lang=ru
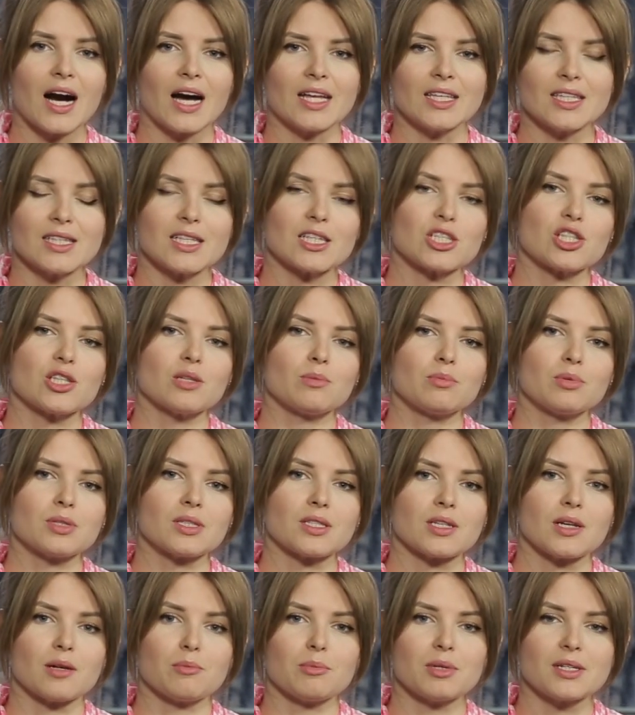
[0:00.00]
Они должны
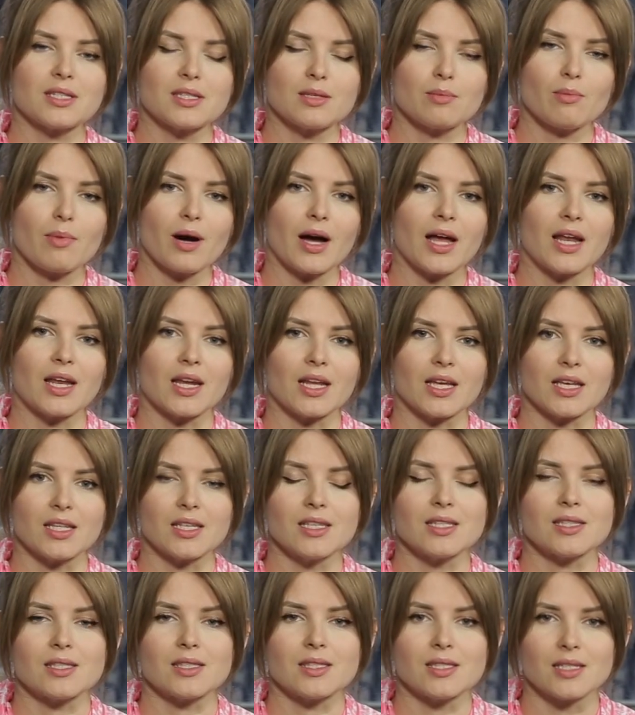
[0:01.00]
быть максимально
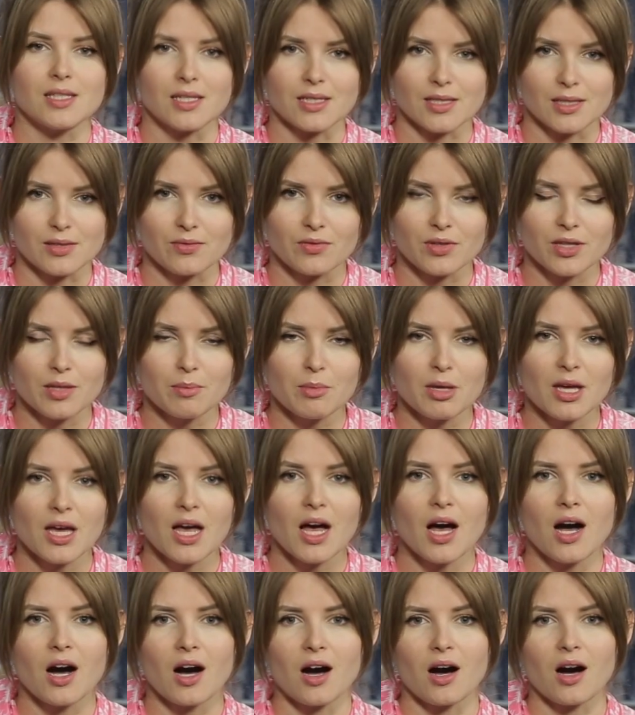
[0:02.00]
естественными,
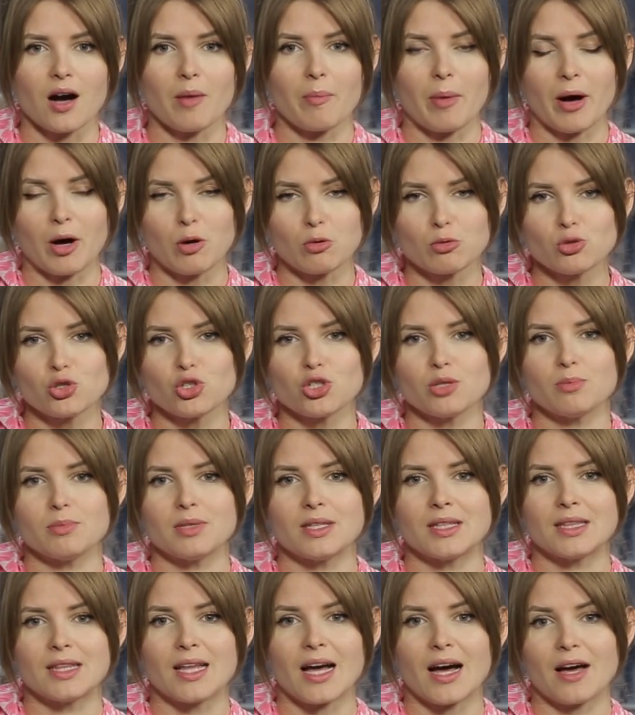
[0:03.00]
а,
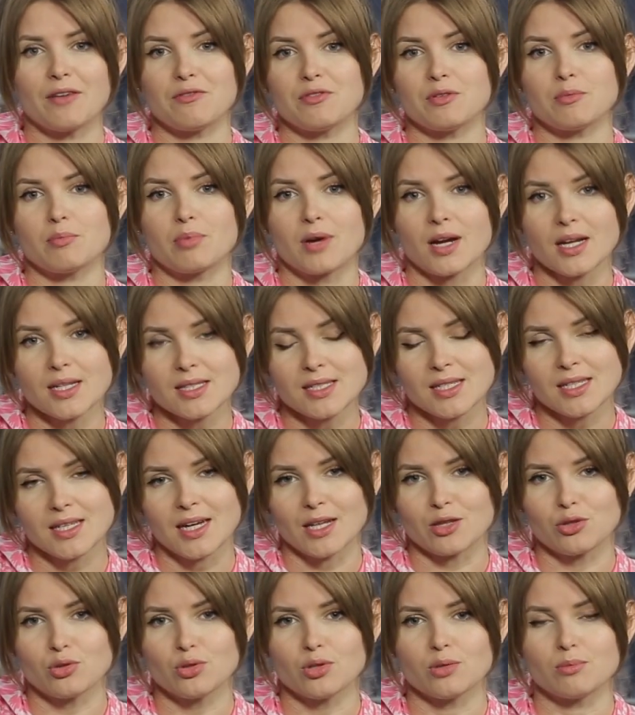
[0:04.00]
похожими на вибрации,
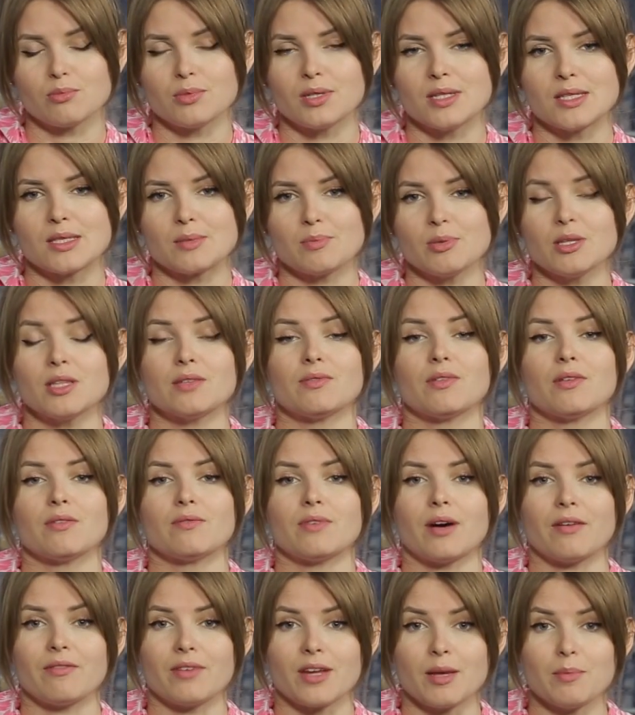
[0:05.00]
которые мы
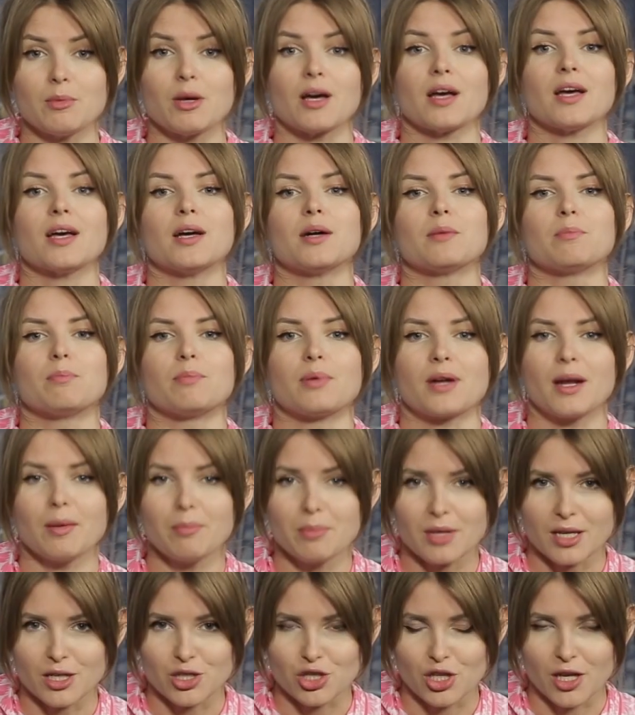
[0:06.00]
испытываем во время
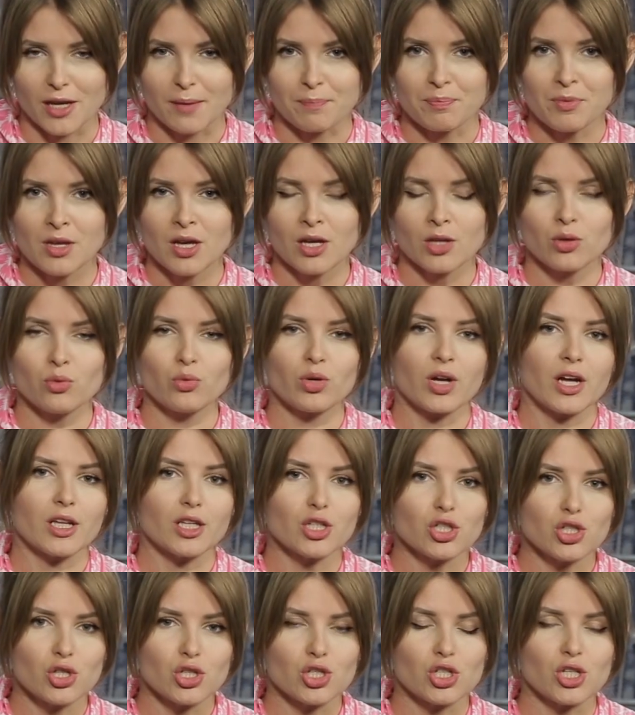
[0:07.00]
пробежки. Ну и,
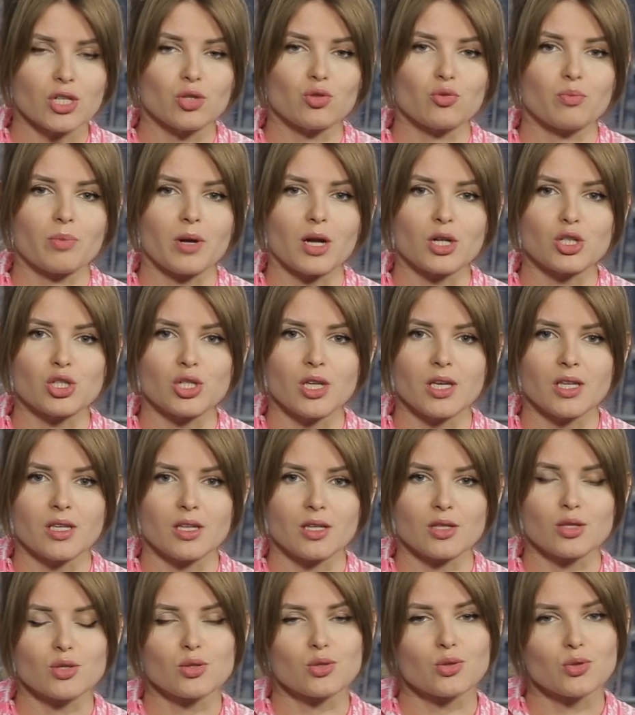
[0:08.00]
конечно же, это
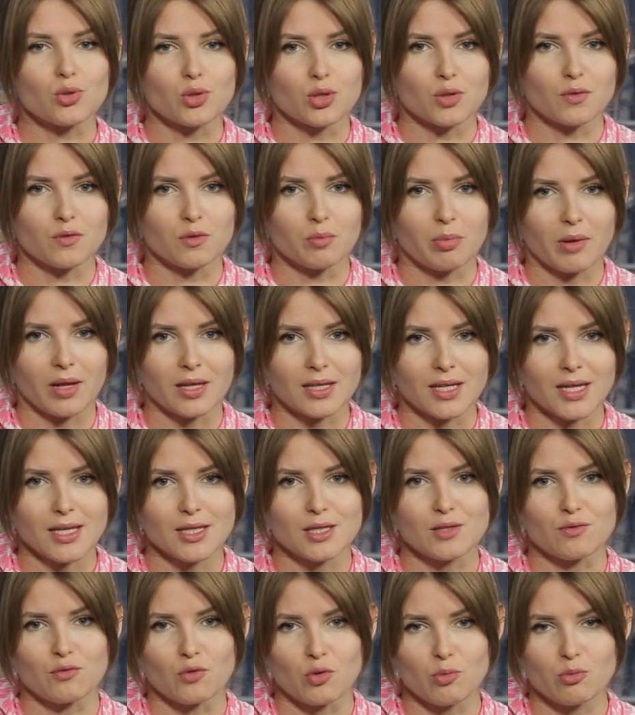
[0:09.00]
упражнение не стоит
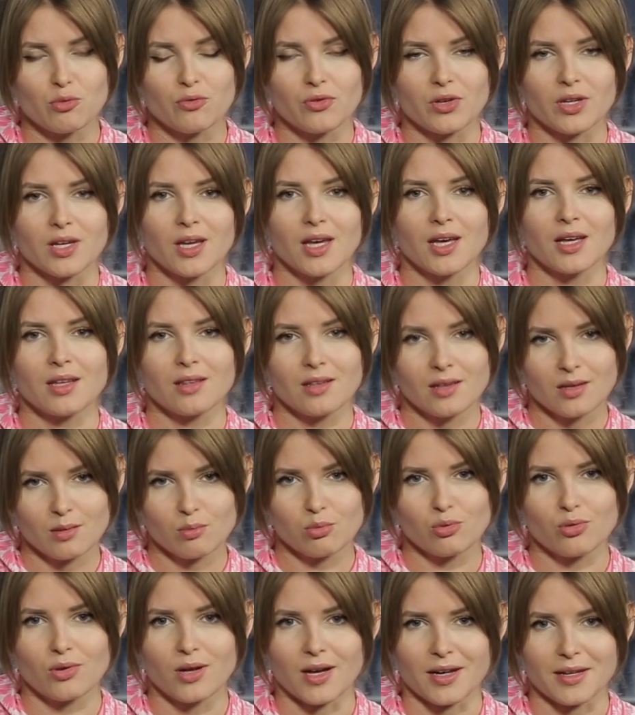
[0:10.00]
выполнять в обуви на
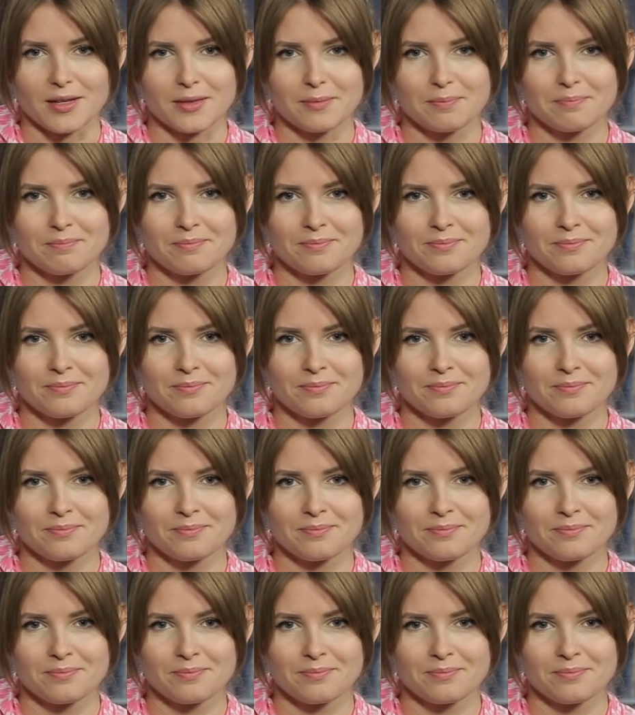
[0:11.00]
каблуках.